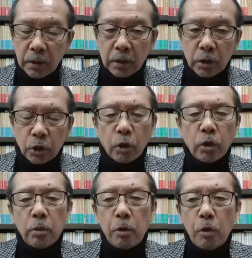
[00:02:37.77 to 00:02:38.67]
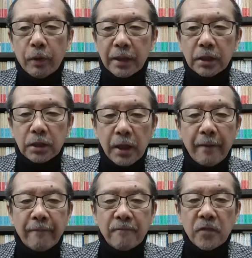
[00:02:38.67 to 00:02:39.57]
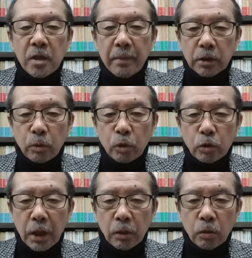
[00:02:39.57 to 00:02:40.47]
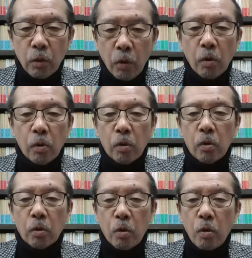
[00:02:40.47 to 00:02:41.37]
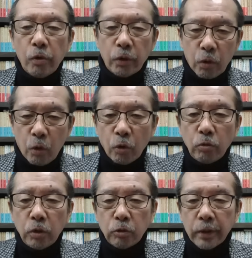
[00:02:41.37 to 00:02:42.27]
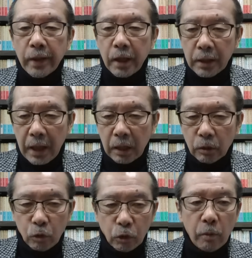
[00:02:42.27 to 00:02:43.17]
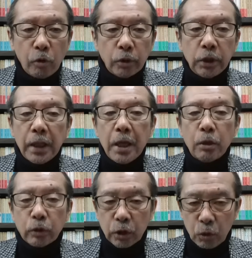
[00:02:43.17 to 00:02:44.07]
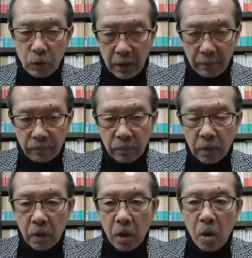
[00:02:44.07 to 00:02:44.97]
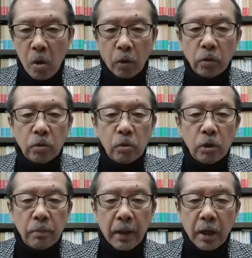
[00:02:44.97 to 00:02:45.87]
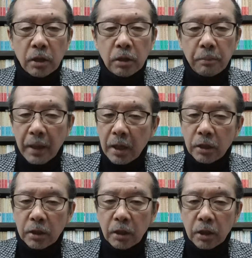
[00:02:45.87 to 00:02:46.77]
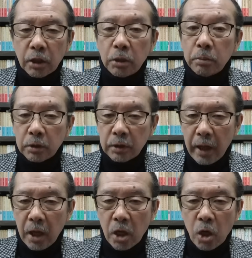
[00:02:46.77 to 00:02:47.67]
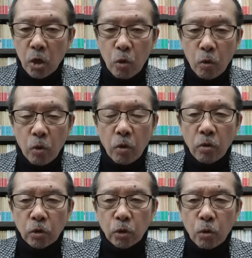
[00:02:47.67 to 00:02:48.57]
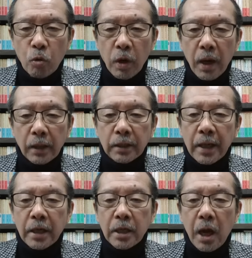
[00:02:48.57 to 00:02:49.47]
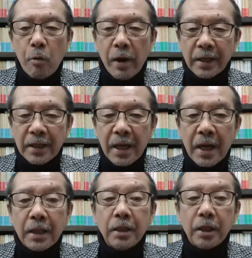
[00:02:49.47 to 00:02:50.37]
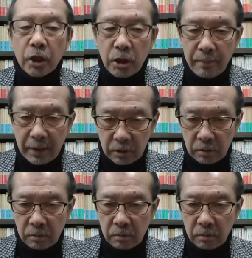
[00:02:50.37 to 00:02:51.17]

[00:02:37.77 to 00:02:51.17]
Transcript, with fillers: それとも私が松本さんとの行為を好んで受け入れたとでも言いたいのでしょうか本当にバカにバカにされた気分で心の底から怒りが湧き上がってきます。